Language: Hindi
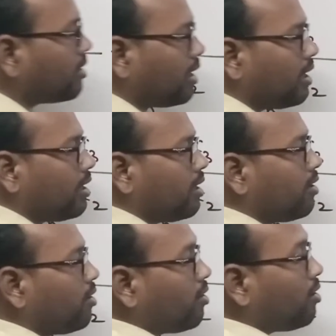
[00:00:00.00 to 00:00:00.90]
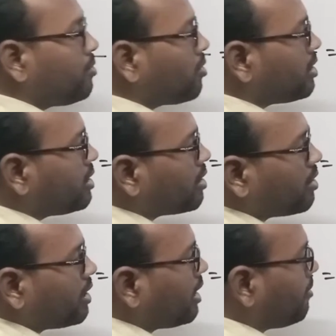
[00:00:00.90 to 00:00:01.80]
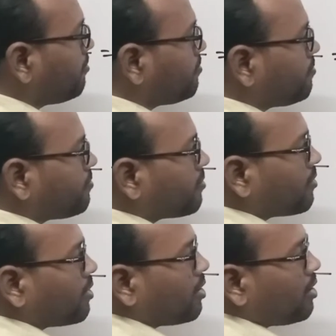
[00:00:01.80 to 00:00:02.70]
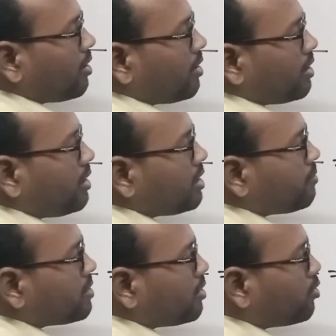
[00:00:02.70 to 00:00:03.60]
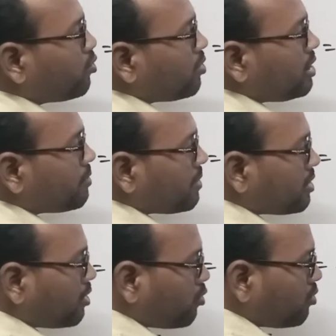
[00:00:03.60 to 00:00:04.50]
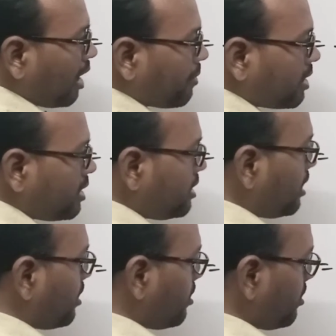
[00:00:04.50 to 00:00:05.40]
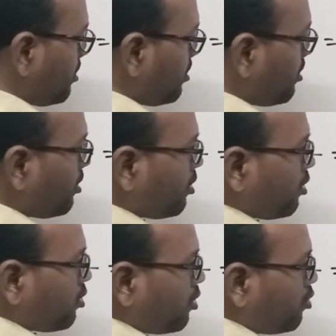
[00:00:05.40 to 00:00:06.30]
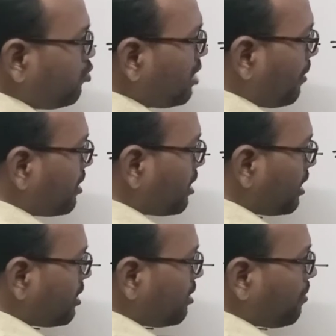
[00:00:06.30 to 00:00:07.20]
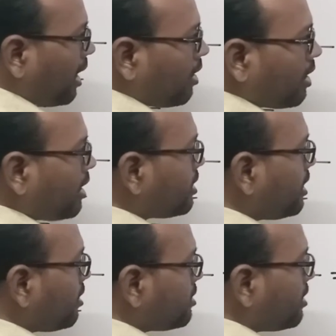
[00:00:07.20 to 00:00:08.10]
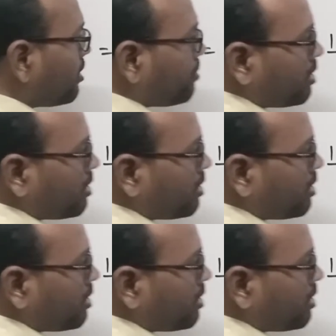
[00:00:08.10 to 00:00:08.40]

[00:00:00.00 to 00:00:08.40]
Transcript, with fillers: कट रहा है अभी और देखिए कटेगा देखिए इसमें से टू इसमें से टू कामन कीजिए तो टू कामन करेंगे तो बाहर अच्छा यन से यन